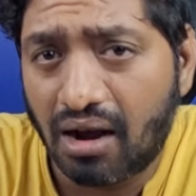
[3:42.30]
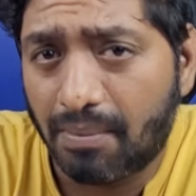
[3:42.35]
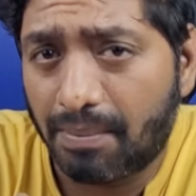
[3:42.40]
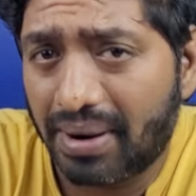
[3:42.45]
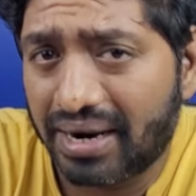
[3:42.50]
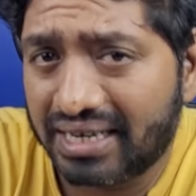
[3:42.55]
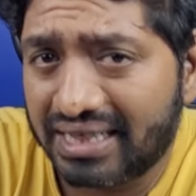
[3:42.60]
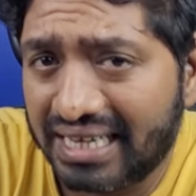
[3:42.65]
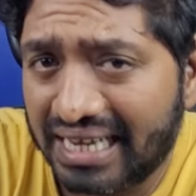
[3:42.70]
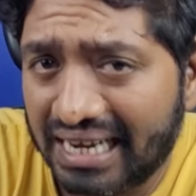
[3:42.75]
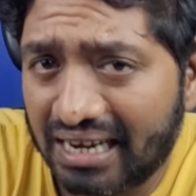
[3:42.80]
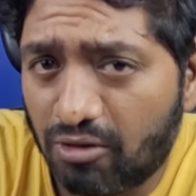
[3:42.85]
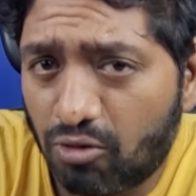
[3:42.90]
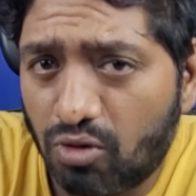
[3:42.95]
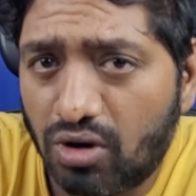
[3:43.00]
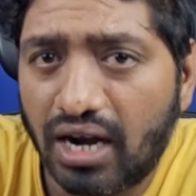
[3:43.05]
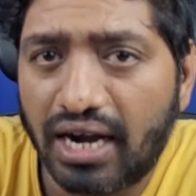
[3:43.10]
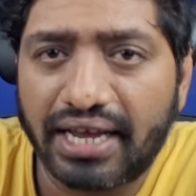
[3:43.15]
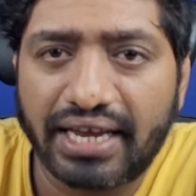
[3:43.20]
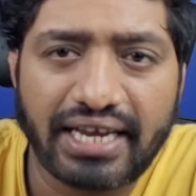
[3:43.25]
பகுதிகளை
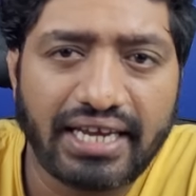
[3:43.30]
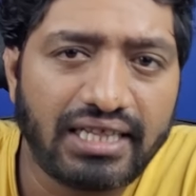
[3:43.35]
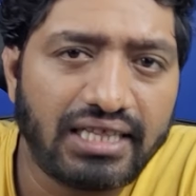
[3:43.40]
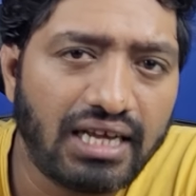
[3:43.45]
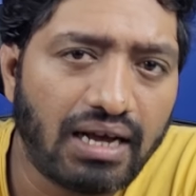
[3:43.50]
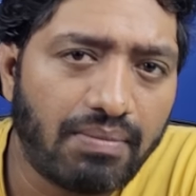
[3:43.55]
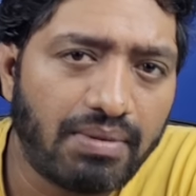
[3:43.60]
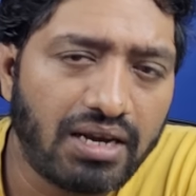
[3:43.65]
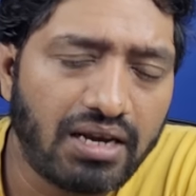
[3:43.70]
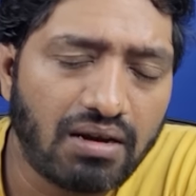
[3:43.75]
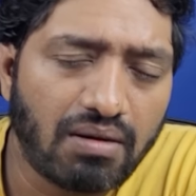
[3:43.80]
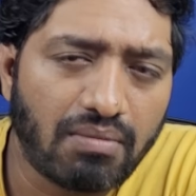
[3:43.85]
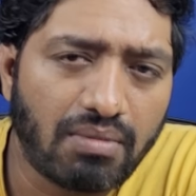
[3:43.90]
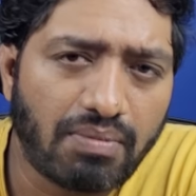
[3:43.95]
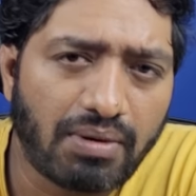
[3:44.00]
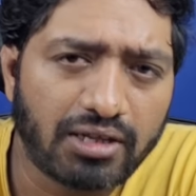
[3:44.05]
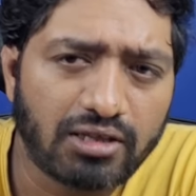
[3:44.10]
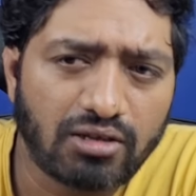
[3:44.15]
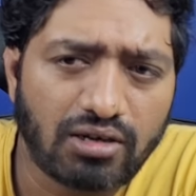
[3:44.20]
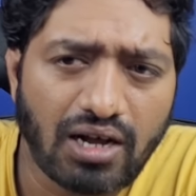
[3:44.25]
உள்ளடக்கியது அப்படின்னு நம்ம
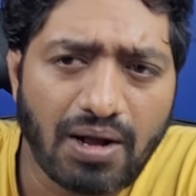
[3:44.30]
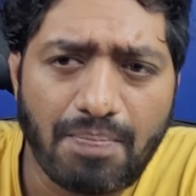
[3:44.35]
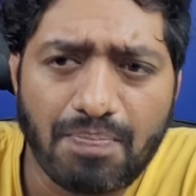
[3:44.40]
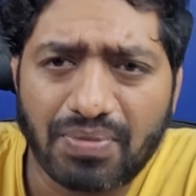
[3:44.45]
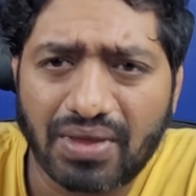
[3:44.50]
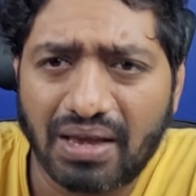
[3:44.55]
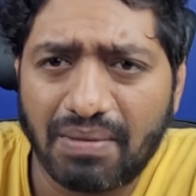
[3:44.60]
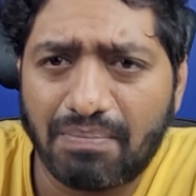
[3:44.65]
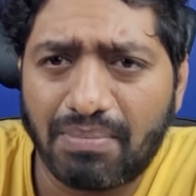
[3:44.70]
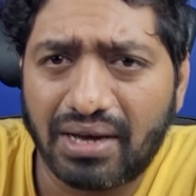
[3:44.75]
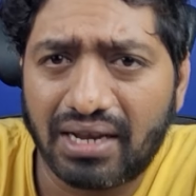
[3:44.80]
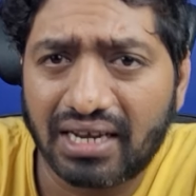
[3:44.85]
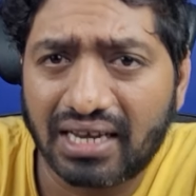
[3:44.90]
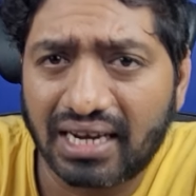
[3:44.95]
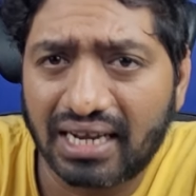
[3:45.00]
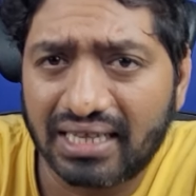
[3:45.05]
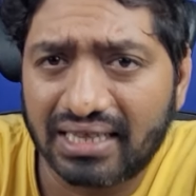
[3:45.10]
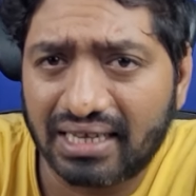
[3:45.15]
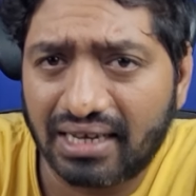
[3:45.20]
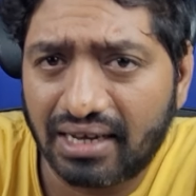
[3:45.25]
பார்த்தோன்னா இப்போ
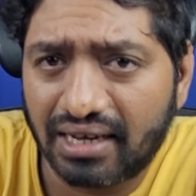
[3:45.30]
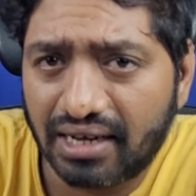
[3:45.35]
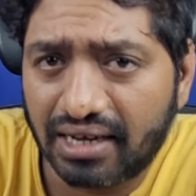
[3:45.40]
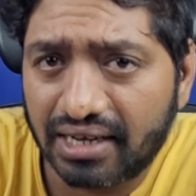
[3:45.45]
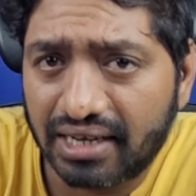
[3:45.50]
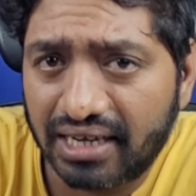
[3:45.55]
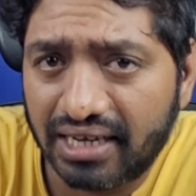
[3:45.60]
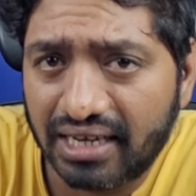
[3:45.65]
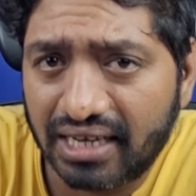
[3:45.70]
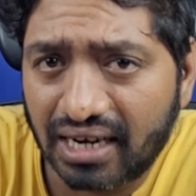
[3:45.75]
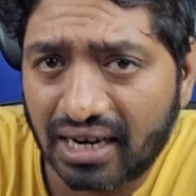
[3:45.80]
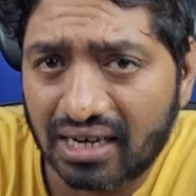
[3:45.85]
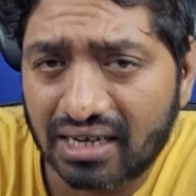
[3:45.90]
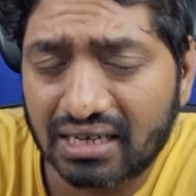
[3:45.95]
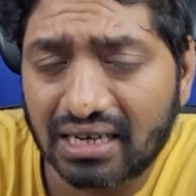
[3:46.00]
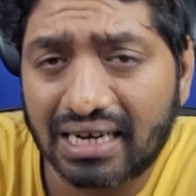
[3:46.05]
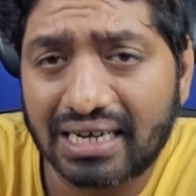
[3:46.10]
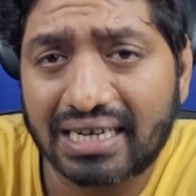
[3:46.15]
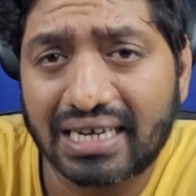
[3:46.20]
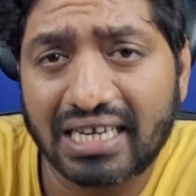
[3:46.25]
இருக்கிற அந்த ஈரான்
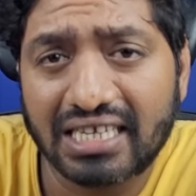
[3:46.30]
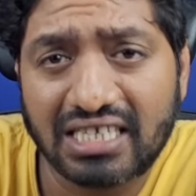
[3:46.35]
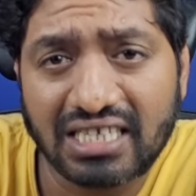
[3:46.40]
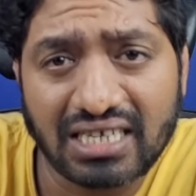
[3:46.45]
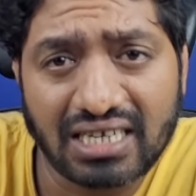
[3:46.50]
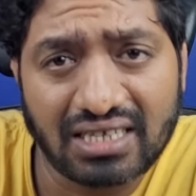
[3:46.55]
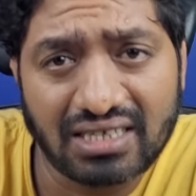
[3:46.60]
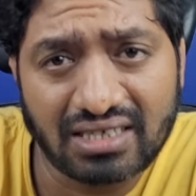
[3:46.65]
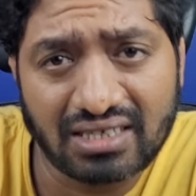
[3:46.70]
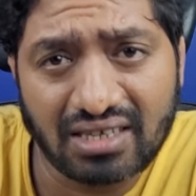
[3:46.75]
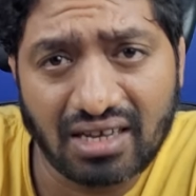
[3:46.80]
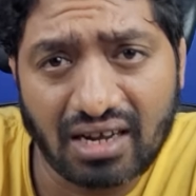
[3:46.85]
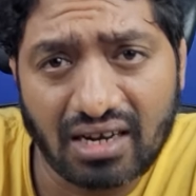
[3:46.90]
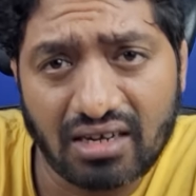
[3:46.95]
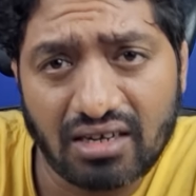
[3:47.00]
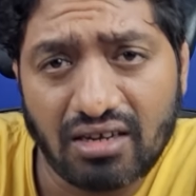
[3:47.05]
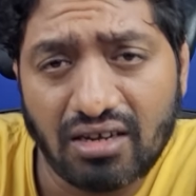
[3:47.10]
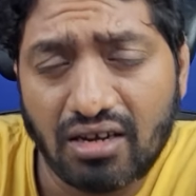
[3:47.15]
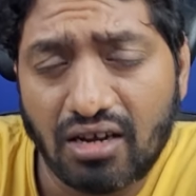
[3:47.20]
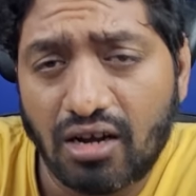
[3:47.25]
டஜிகிஸ்தான்
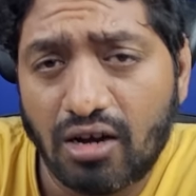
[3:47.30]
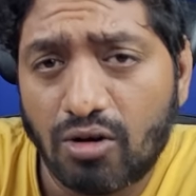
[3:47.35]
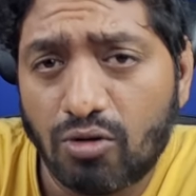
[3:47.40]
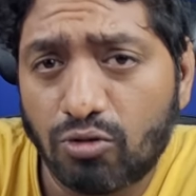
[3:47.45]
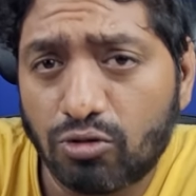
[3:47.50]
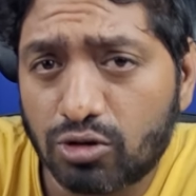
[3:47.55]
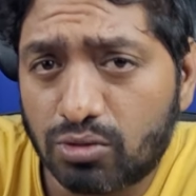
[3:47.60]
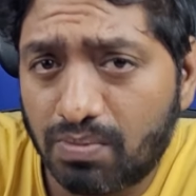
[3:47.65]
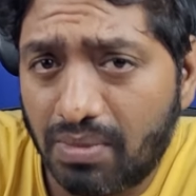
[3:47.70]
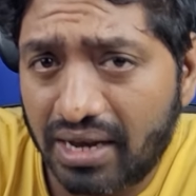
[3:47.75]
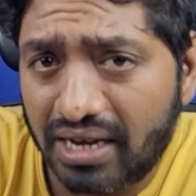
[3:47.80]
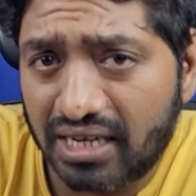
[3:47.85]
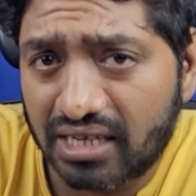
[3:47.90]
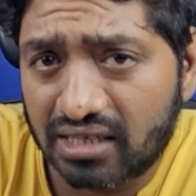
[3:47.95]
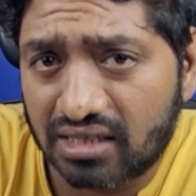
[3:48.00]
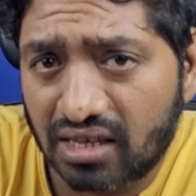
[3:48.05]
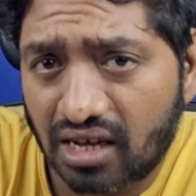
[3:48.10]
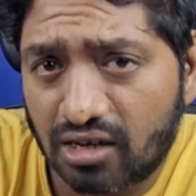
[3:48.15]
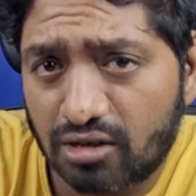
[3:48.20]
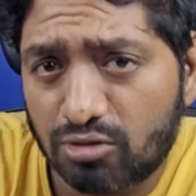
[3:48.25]

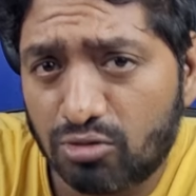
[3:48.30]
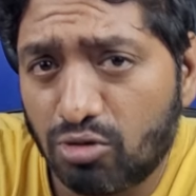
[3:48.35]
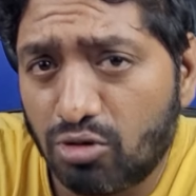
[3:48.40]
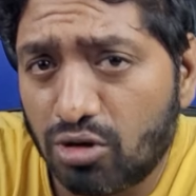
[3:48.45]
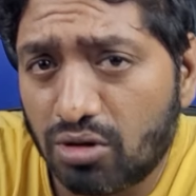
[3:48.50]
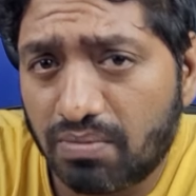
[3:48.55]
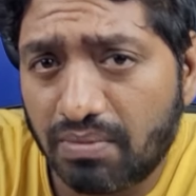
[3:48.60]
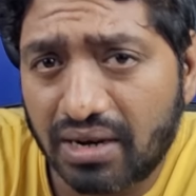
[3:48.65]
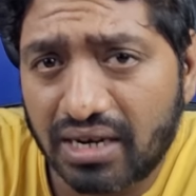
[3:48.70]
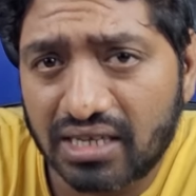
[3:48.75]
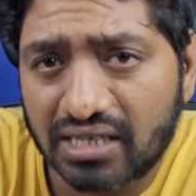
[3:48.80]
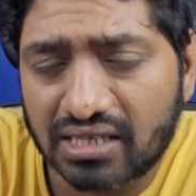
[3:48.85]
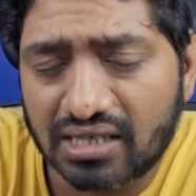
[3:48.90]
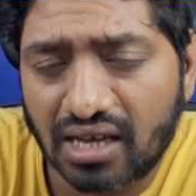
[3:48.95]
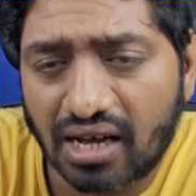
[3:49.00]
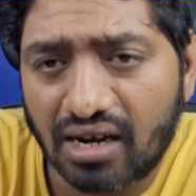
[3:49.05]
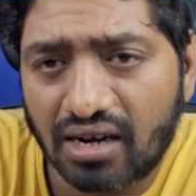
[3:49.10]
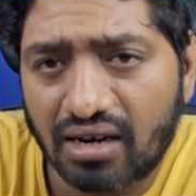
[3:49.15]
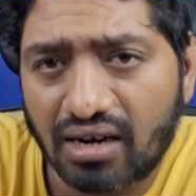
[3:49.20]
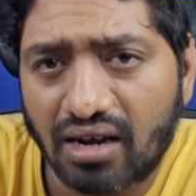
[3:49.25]
உஸ்பெகிஸ்தான்
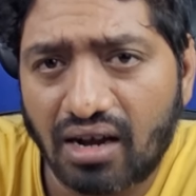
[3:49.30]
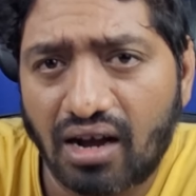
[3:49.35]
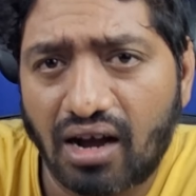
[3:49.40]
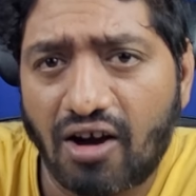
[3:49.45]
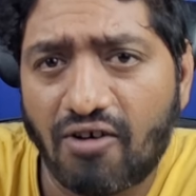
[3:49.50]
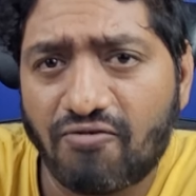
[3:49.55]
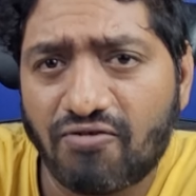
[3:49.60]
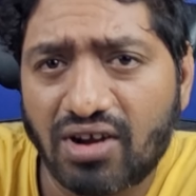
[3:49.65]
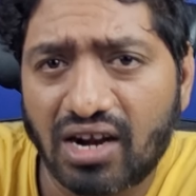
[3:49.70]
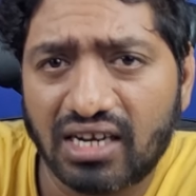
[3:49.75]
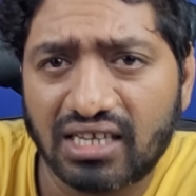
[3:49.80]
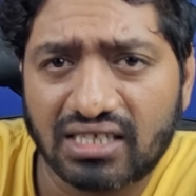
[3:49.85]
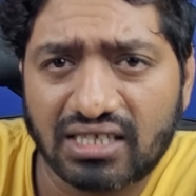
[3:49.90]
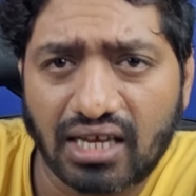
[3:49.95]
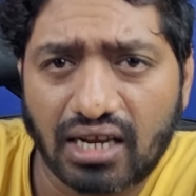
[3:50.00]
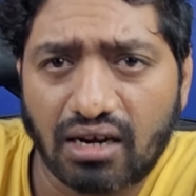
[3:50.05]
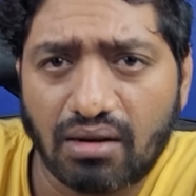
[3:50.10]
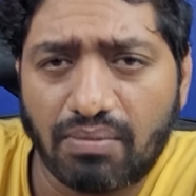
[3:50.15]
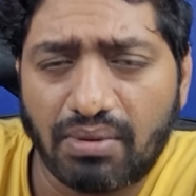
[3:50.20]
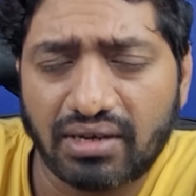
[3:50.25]
துருக்மெனிஸ்தான்
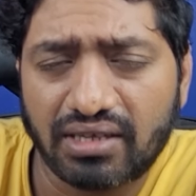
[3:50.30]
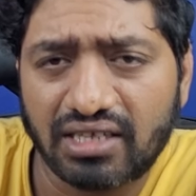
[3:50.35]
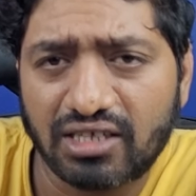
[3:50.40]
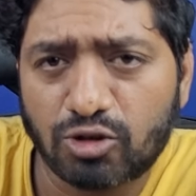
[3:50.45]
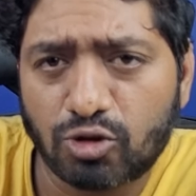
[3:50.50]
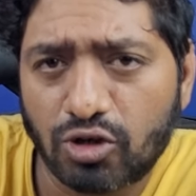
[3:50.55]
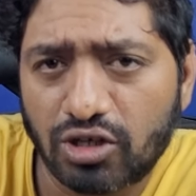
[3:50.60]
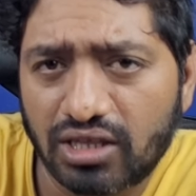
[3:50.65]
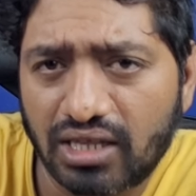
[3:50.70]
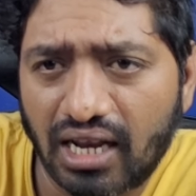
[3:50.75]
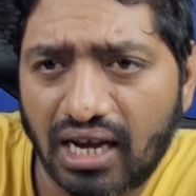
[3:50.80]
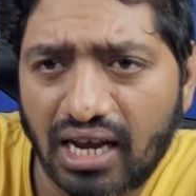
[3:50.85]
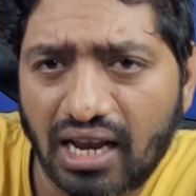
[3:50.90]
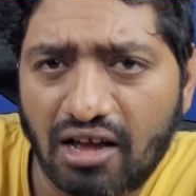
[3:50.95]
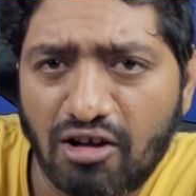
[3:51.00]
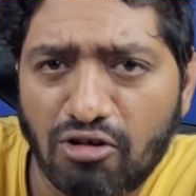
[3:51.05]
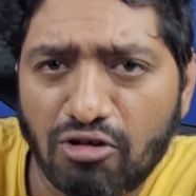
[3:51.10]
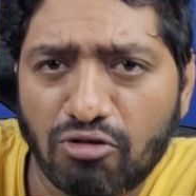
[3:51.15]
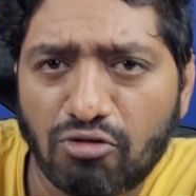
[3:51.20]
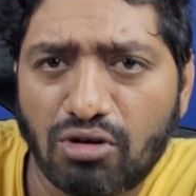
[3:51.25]
ஆப்கானிஸ்தான் பகுதி ஸோ
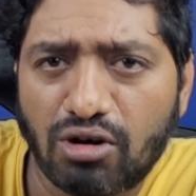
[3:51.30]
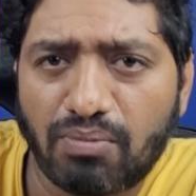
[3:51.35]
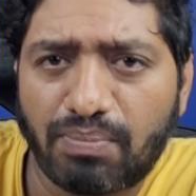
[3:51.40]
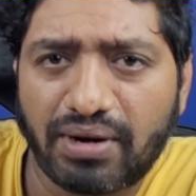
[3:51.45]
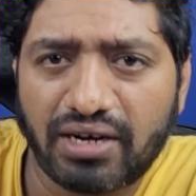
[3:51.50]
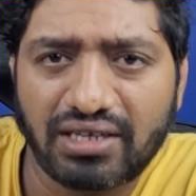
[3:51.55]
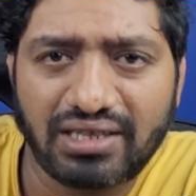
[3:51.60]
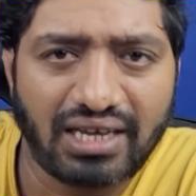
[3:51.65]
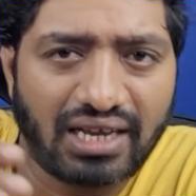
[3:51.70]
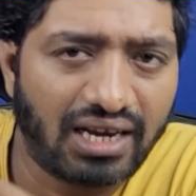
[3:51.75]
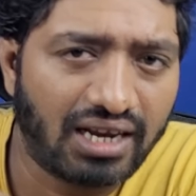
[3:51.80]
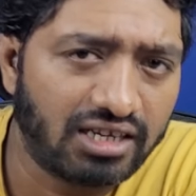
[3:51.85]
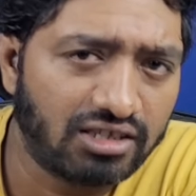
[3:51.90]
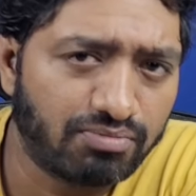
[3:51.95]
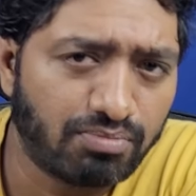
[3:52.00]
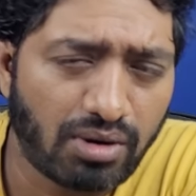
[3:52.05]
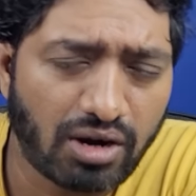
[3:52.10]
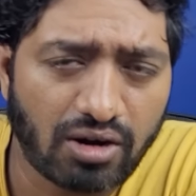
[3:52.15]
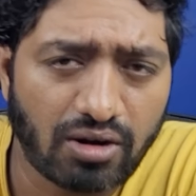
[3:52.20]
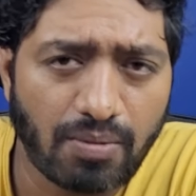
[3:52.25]
இதெல்லாம் உள்ள பகுதியெல்லாம்
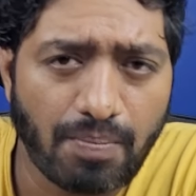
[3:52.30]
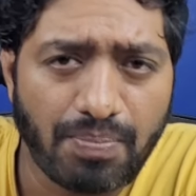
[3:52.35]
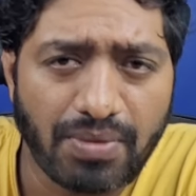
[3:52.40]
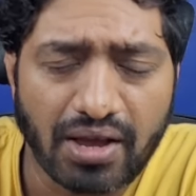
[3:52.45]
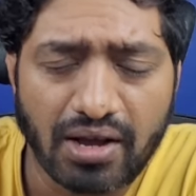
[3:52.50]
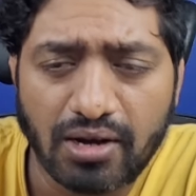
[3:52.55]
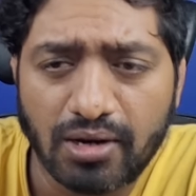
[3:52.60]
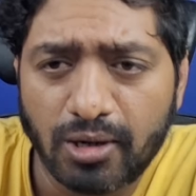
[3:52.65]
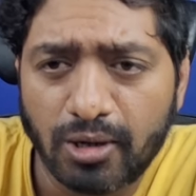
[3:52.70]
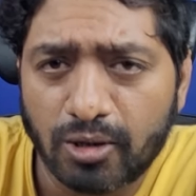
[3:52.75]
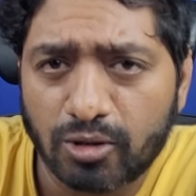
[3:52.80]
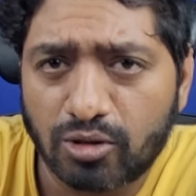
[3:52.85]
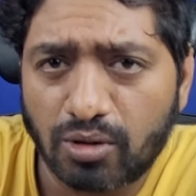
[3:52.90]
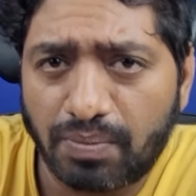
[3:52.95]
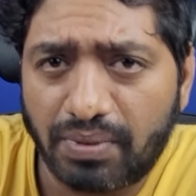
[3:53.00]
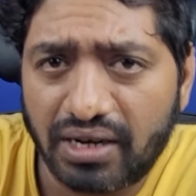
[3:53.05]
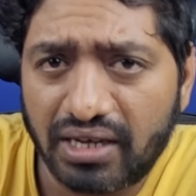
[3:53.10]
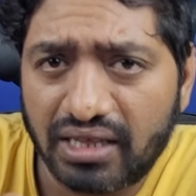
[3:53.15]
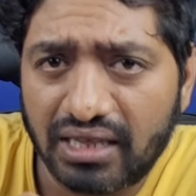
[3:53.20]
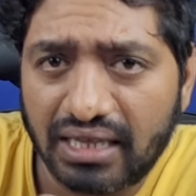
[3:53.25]
பார்க்குறோம் ஸோ
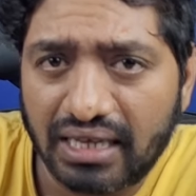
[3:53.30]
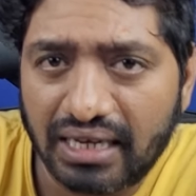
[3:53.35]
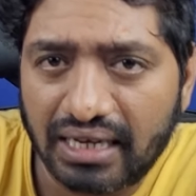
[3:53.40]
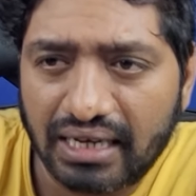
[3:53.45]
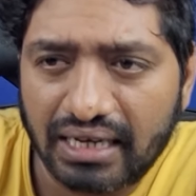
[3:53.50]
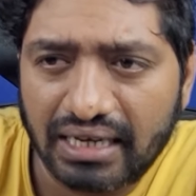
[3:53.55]
இப்போ இந்த